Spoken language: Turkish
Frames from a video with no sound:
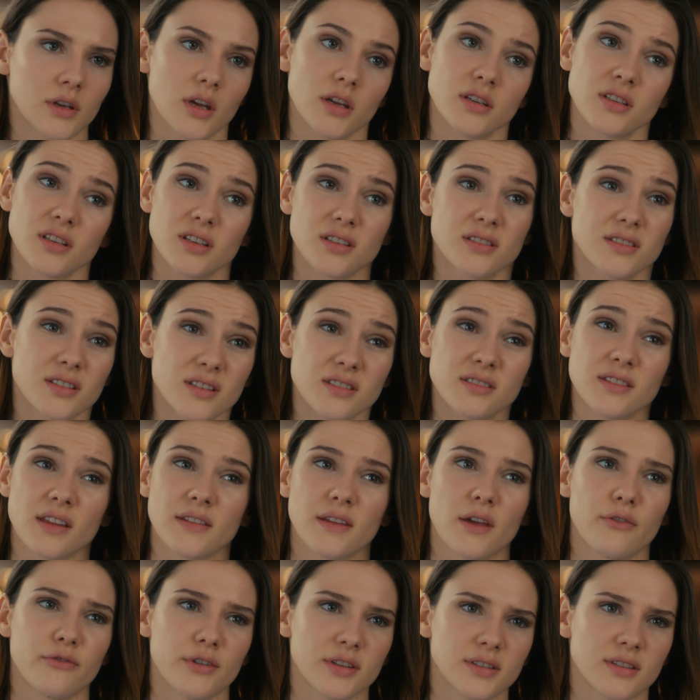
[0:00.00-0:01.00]
Keşke siz de
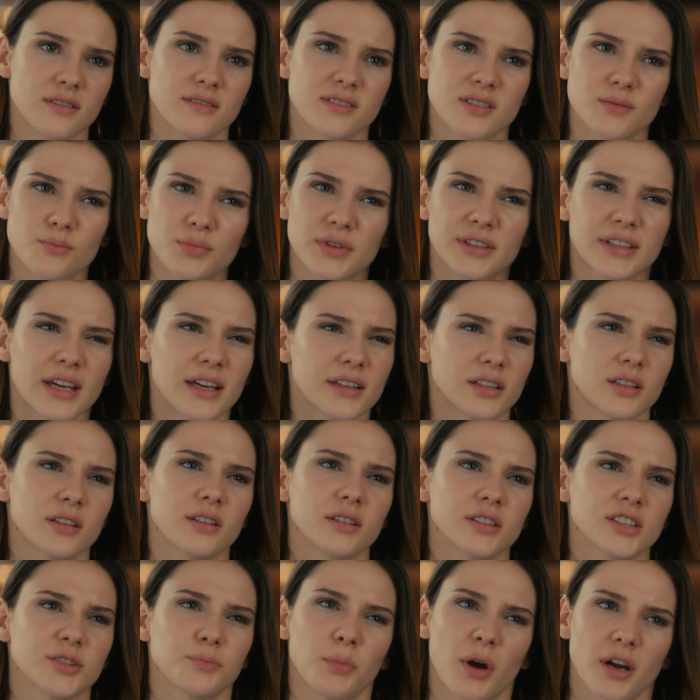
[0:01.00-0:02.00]
nefretinizi bir kenara
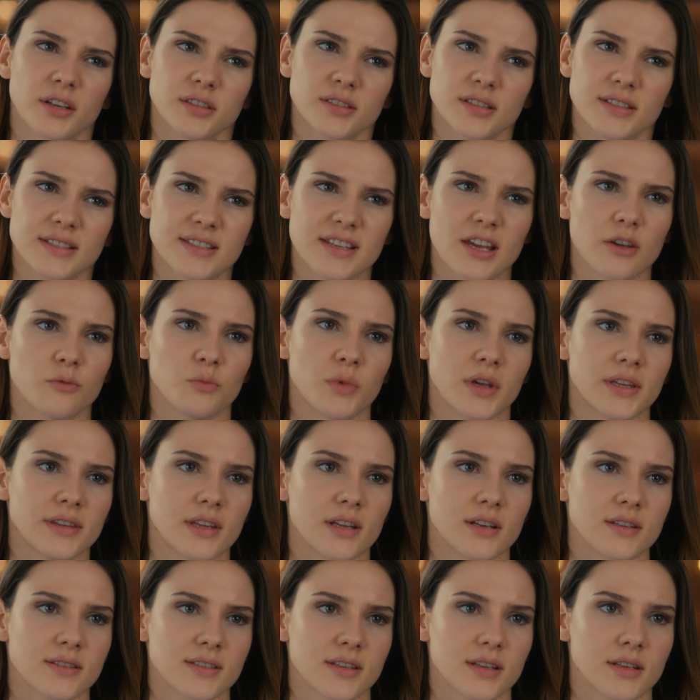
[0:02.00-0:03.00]
atıp artık sevmeyi
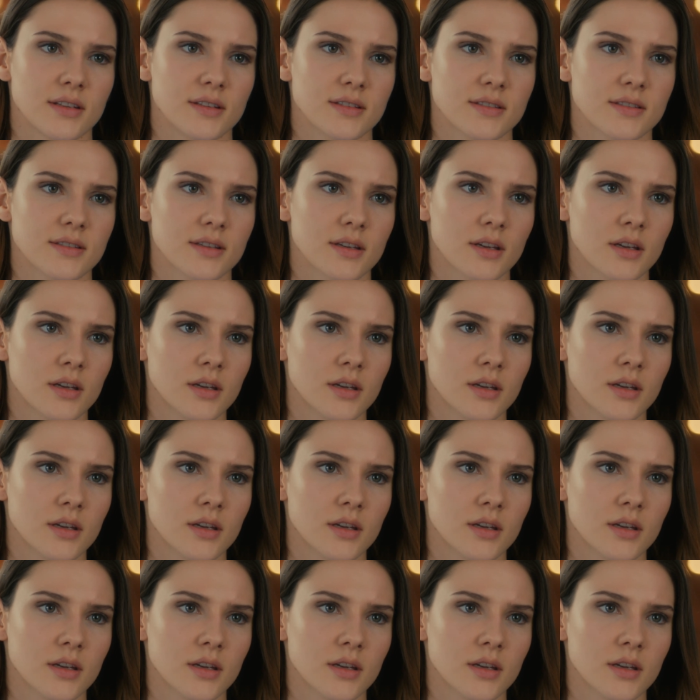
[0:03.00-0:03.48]
denesiniz.